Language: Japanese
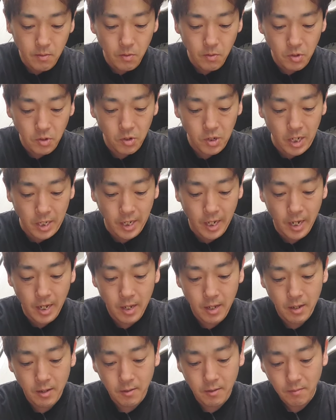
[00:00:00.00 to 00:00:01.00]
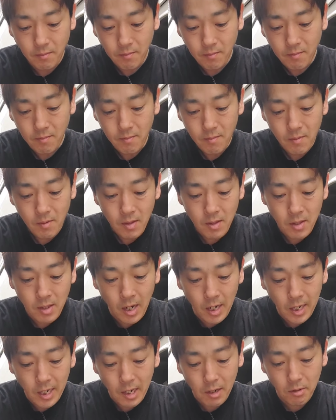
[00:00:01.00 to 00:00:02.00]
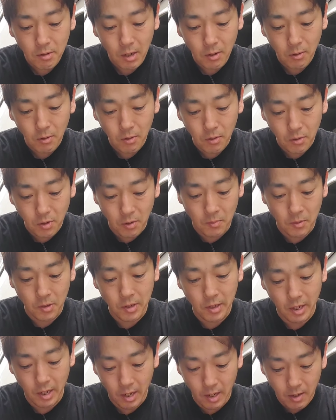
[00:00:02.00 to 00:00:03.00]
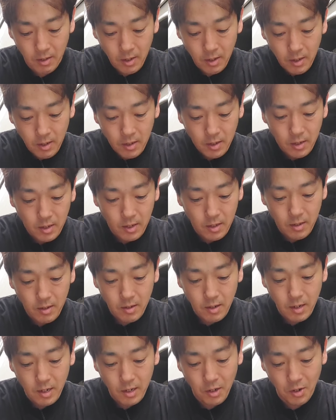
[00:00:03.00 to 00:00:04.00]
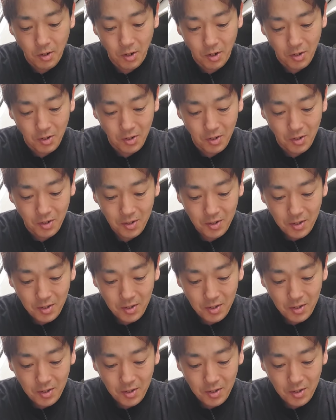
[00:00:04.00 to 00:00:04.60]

オスがね、足りるだろうと思って、あの、